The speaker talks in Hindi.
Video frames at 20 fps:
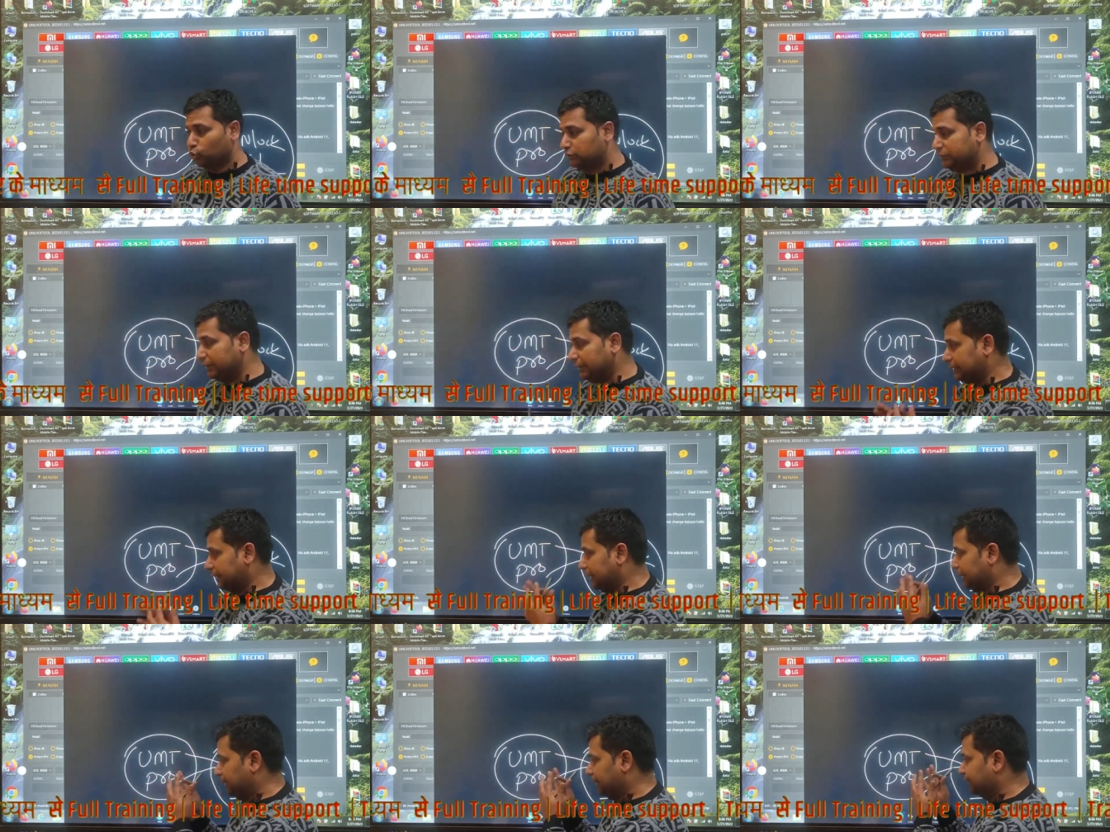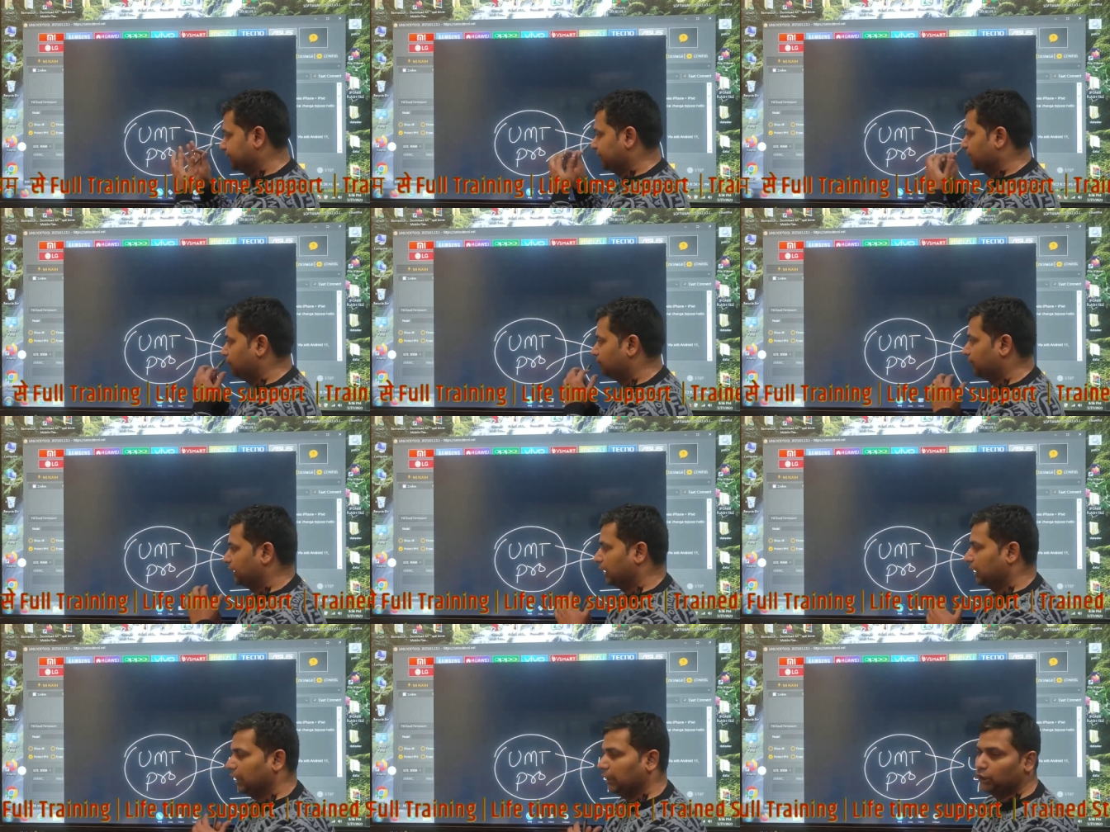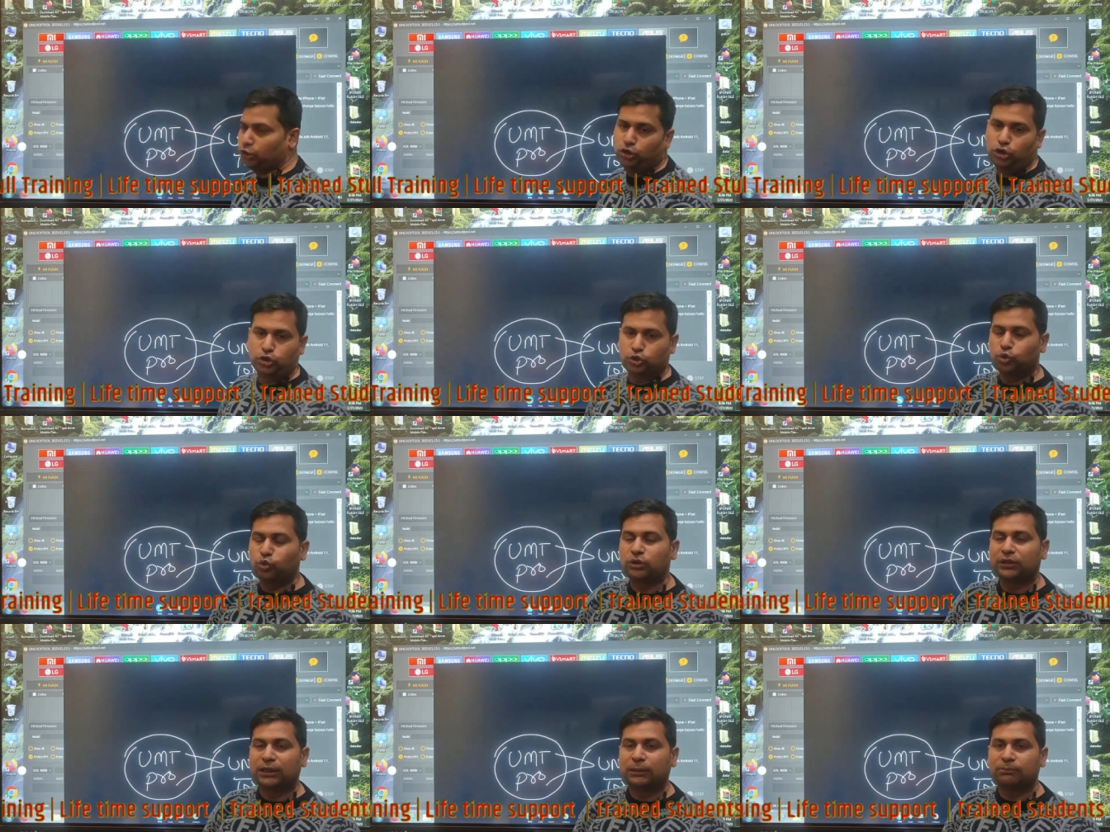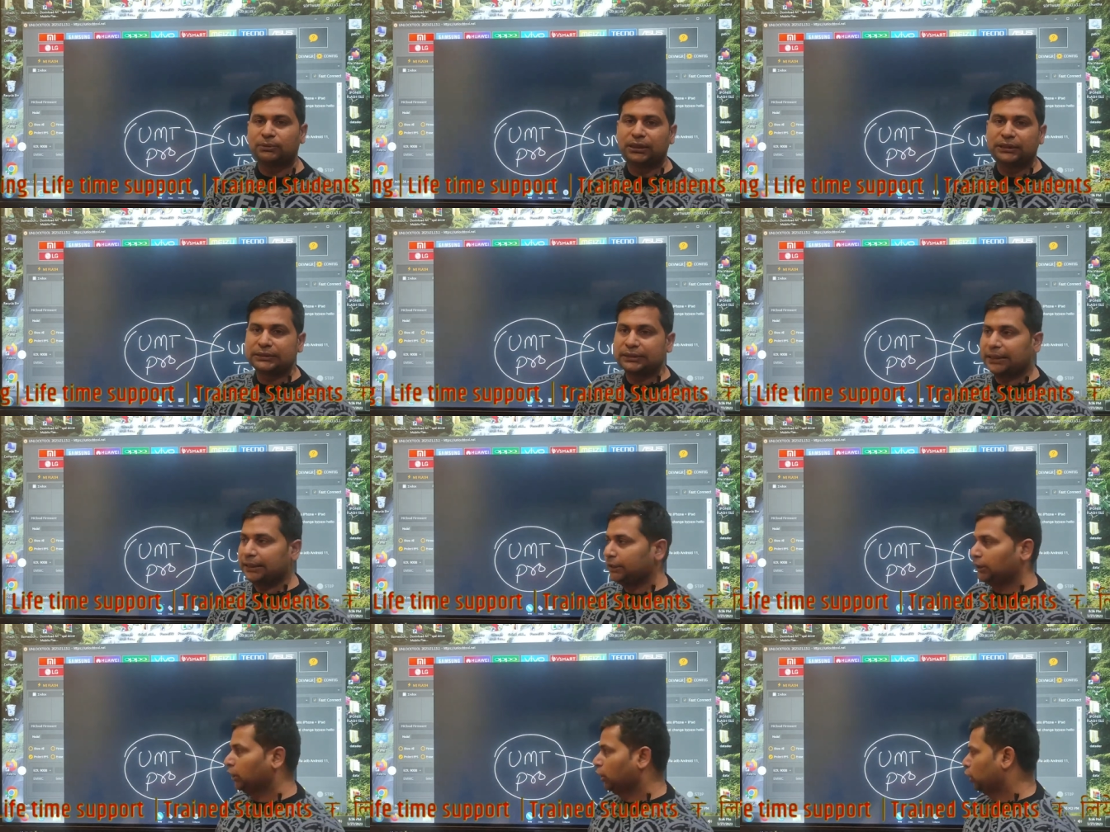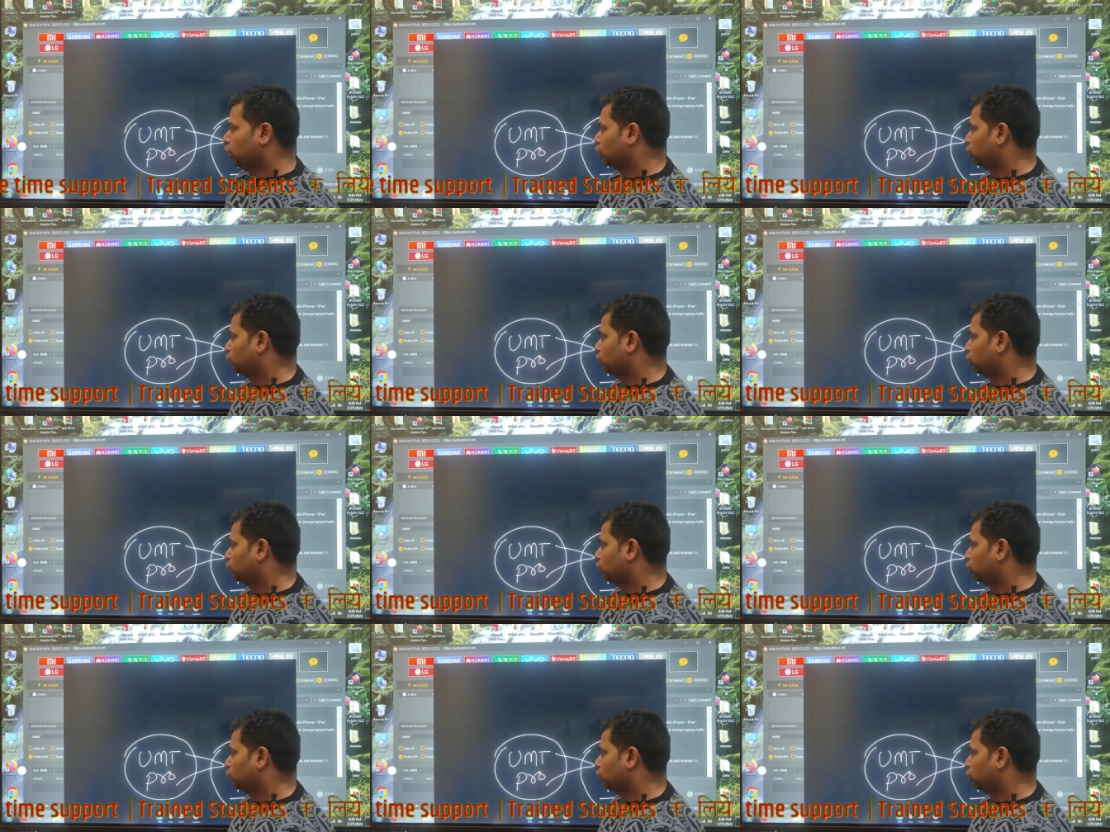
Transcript: उसी तरीके से हमारा अनलॉक टूल काम करता है